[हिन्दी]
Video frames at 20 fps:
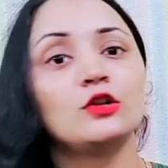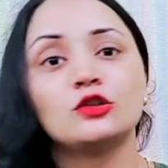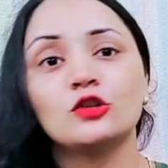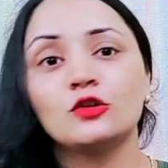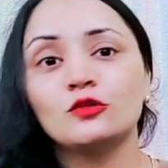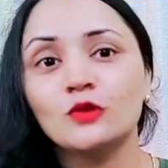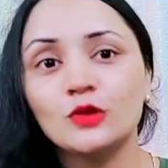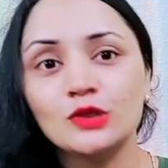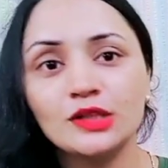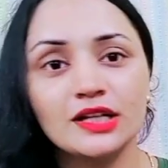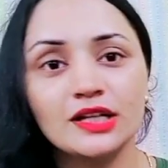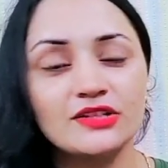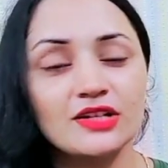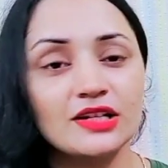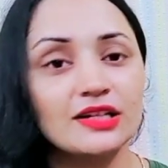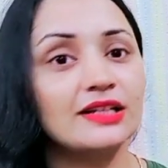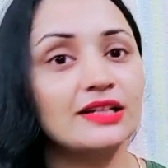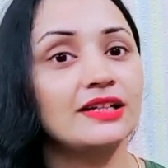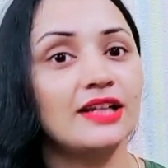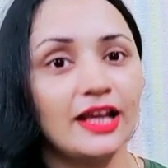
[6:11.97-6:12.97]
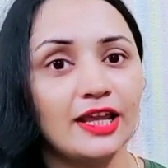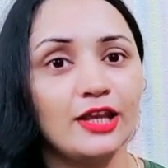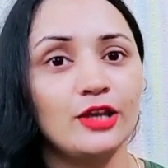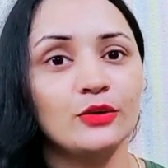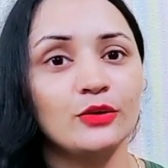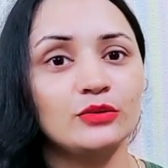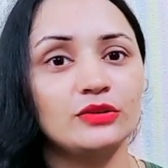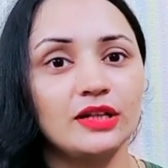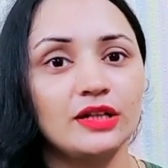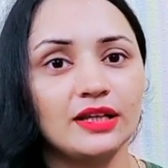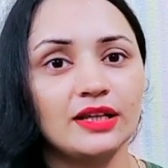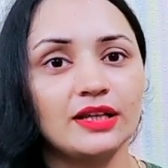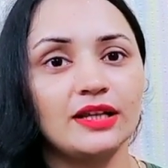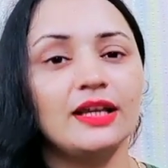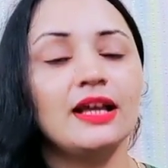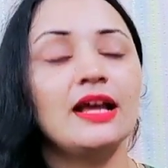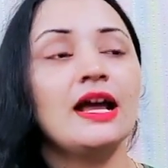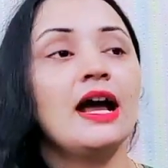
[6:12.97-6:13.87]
तो वो नज़र नहीं उतरेगी